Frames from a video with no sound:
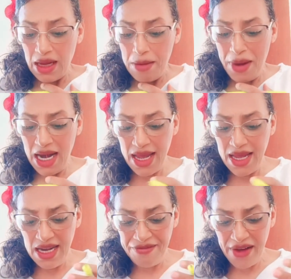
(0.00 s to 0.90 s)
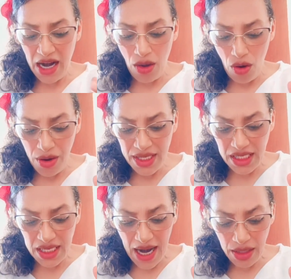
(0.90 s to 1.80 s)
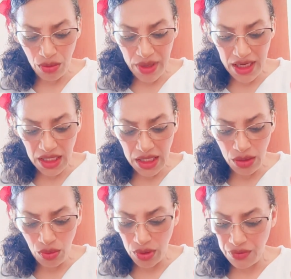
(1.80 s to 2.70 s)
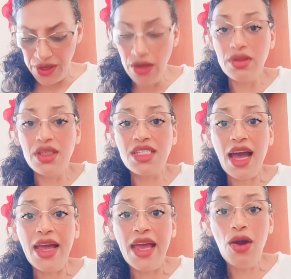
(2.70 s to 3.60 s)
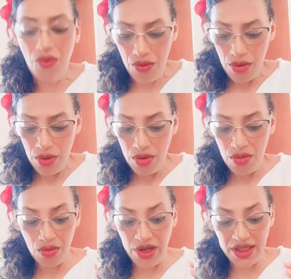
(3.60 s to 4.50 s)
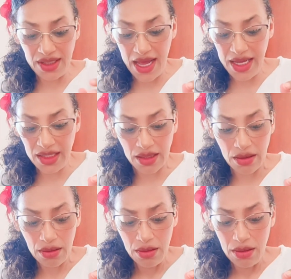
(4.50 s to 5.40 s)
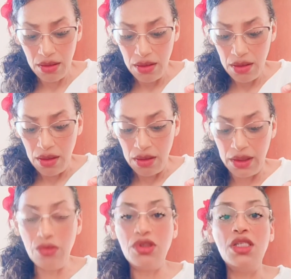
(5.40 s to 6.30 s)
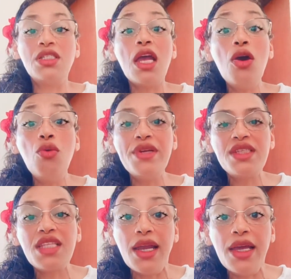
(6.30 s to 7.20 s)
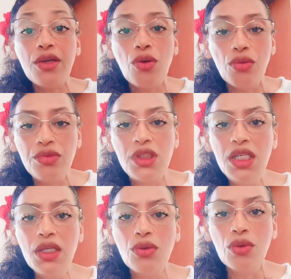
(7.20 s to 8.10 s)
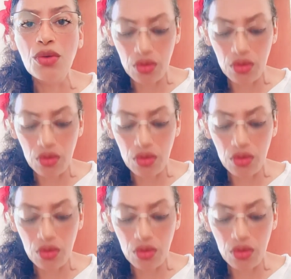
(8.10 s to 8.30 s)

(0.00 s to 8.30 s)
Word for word: para ir a Faraó e tirar do Egito os filhos de Israel? Moisés, Deus diz: Eu estarei contigo.